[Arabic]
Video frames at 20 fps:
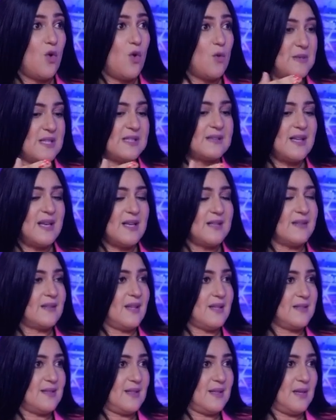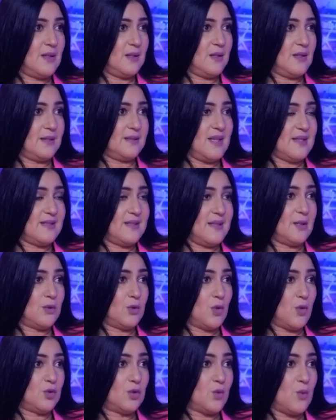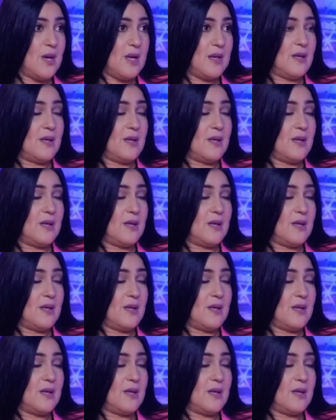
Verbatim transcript: ومني طحت تحت على تحت على التخوطواغ